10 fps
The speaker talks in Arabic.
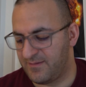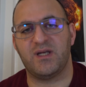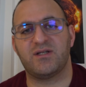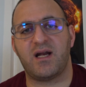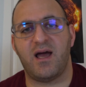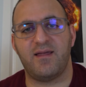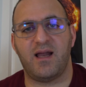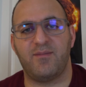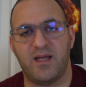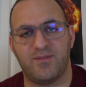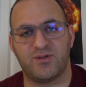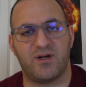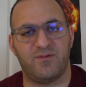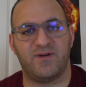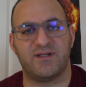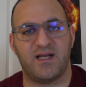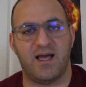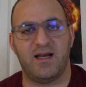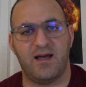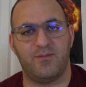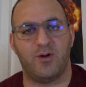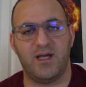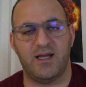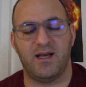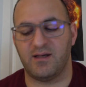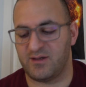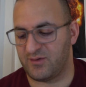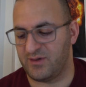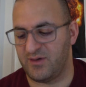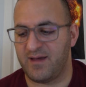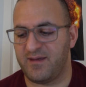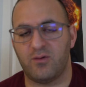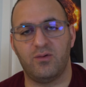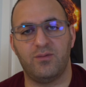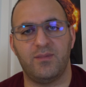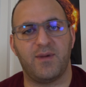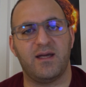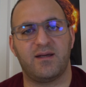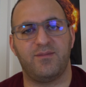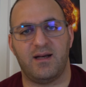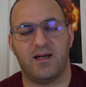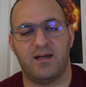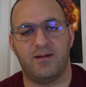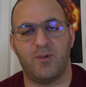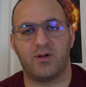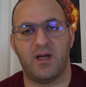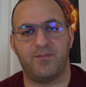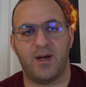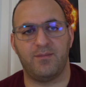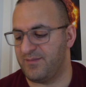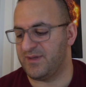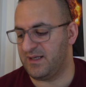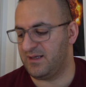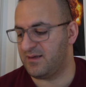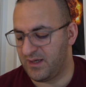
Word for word: بشرح هذه العملية بصورة مفصلة على موقعه الإلكتروني حيث يقوم مايك على موقع باب ام دي